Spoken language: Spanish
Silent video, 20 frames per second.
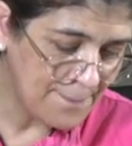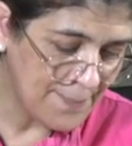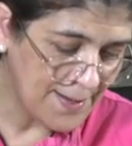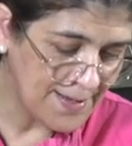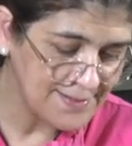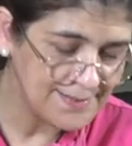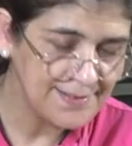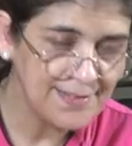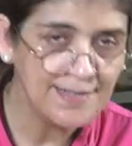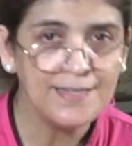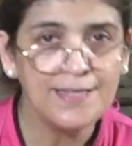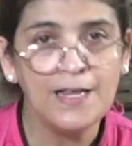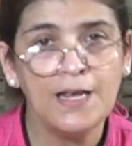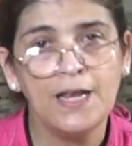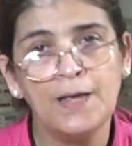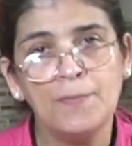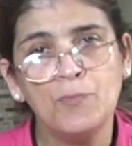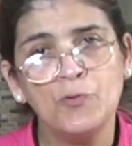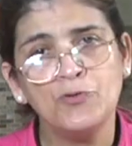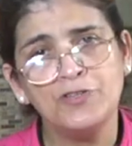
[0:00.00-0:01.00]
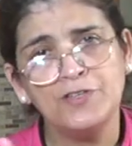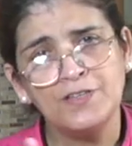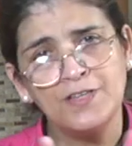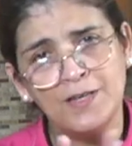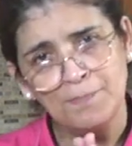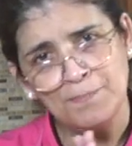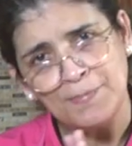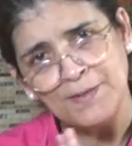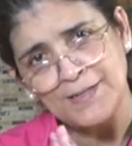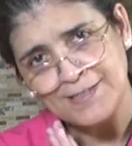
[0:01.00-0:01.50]
pastel del emoji
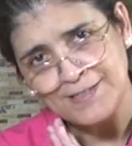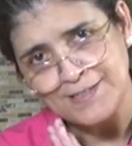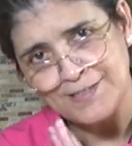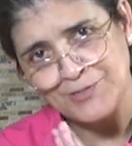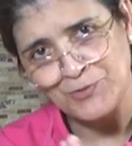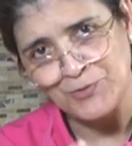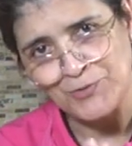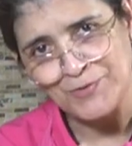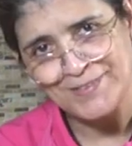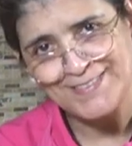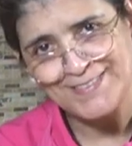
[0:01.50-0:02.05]
del perrito.